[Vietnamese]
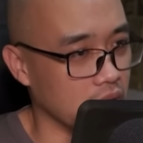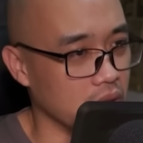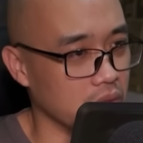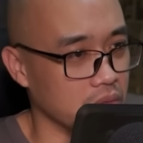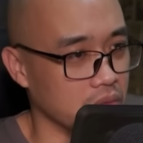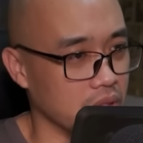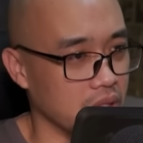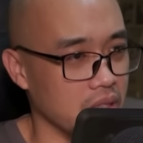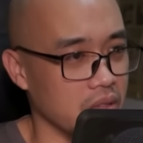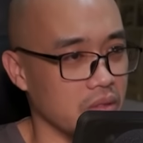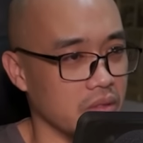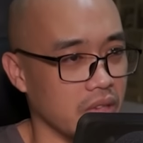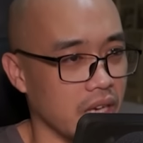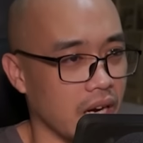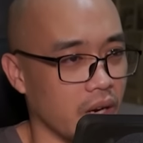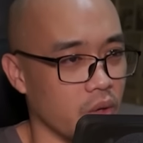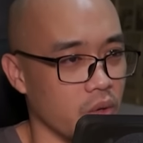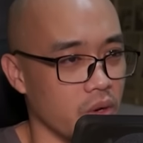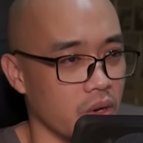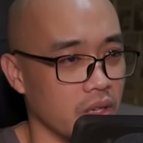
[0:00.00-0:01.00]
Một tháng
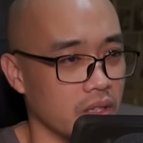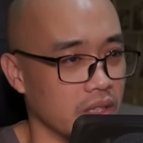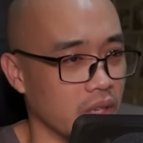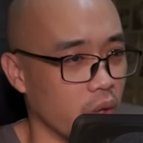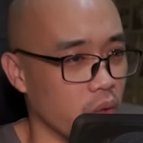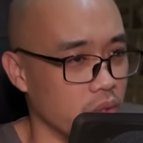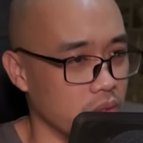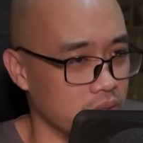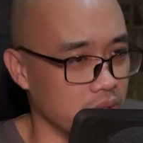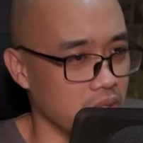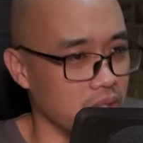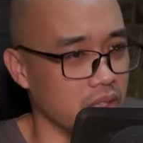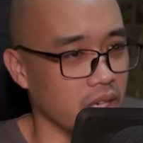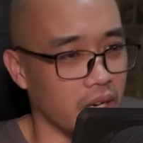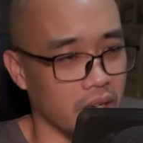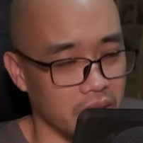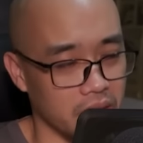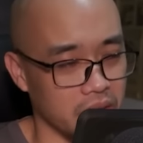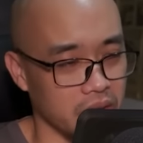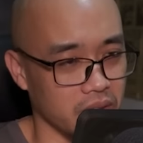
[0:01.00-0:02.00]
sau, phía trước con
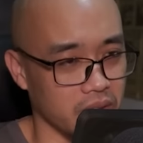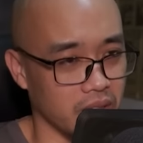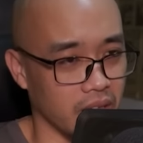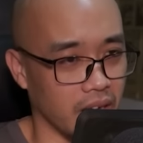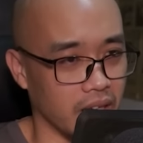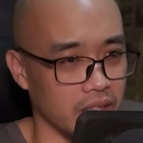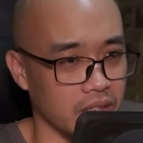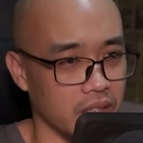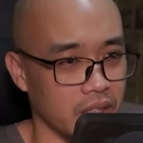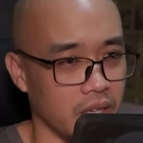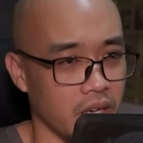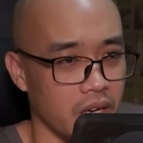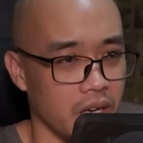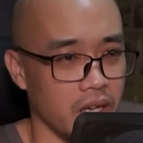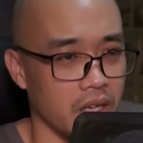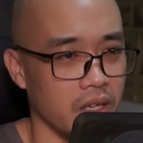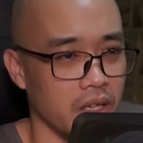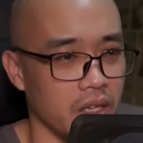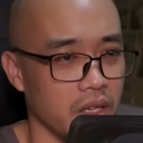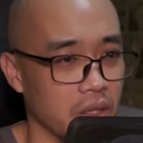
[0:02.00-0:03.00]
đường cũ kỹ mà hai
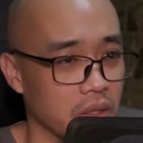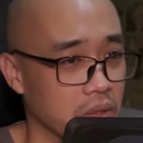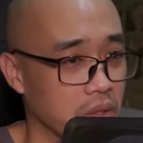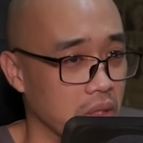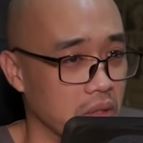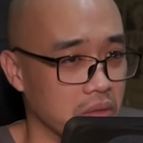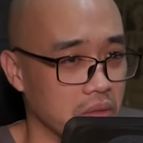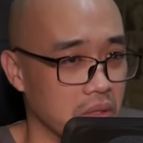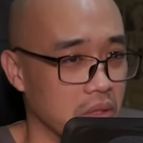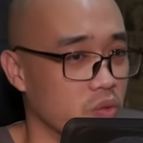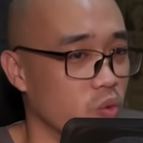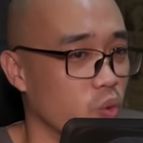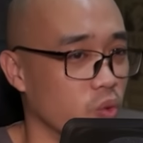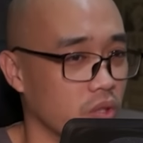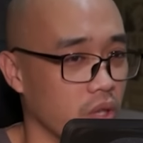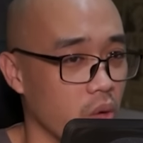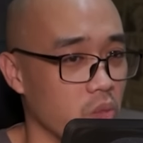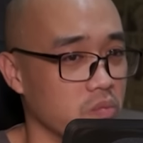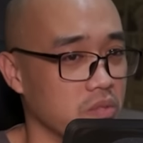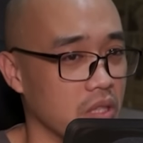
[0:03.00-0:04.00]
người Thạch Mục cùng
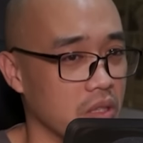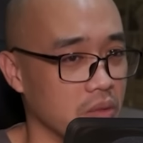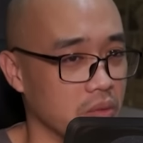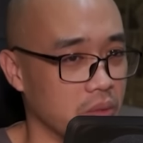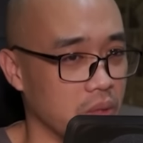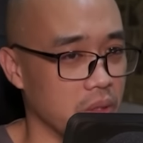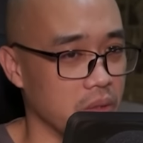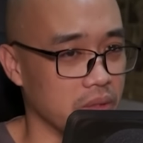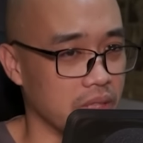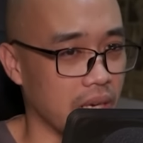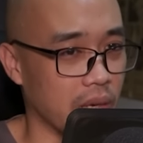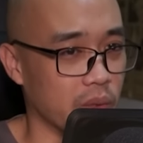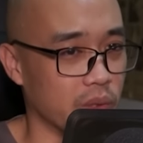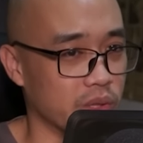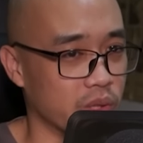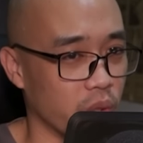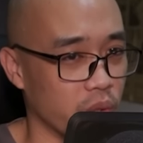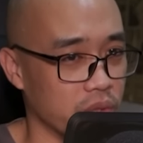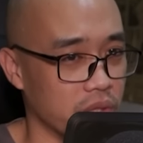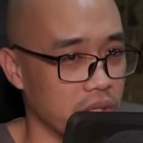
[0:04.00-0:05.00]
Hồ Tái Lôi đang cưỡi
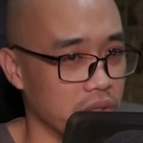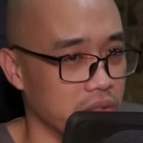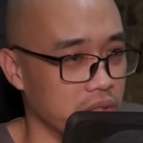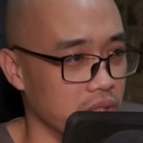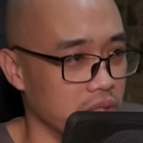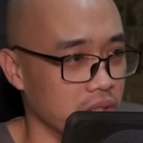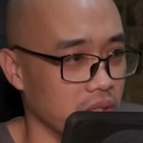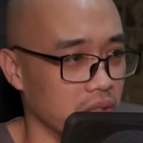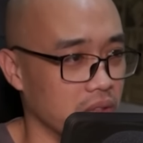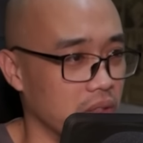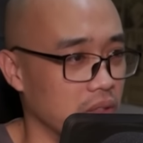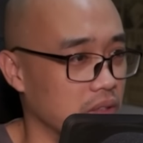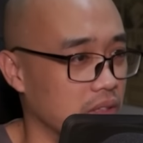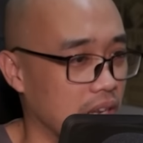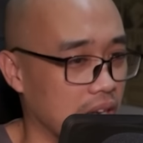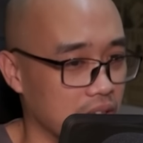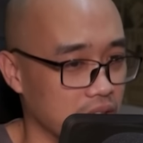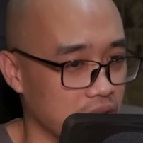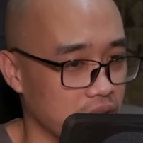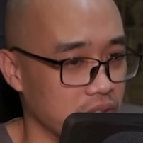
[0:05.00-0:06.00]
ngựa đi đến,
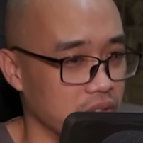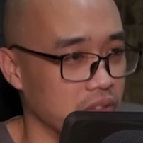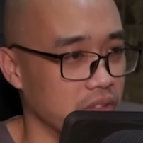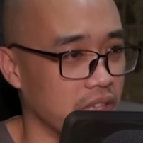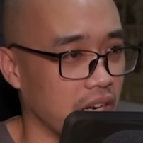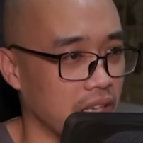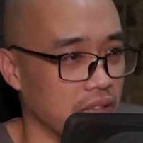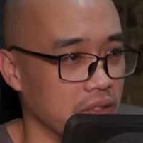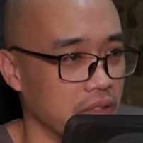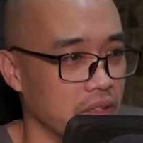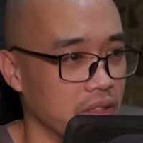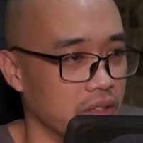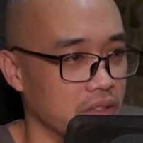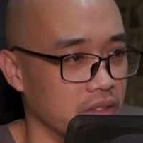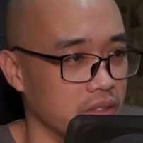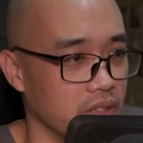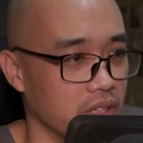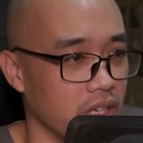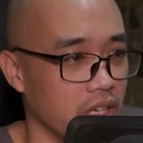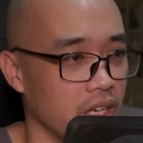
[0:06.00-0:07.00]
một tòa thành trì màu
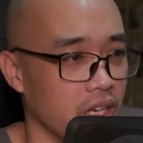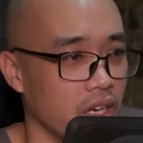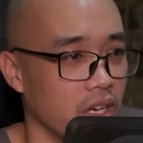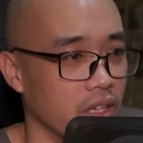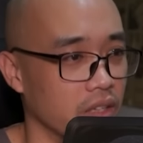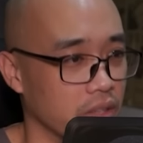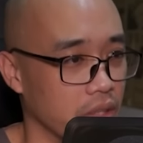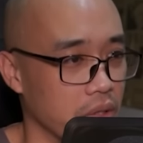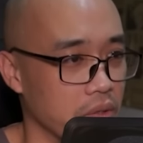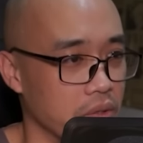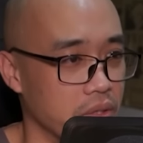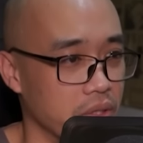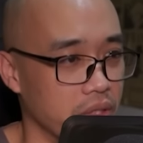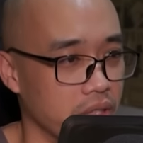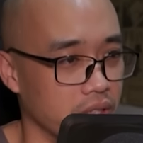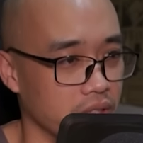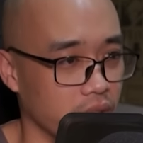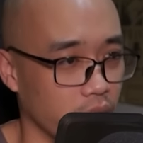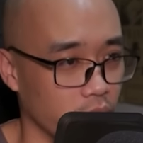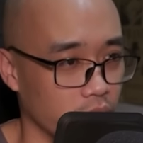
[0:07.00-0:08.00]
xám lờ mờ xuất hiện.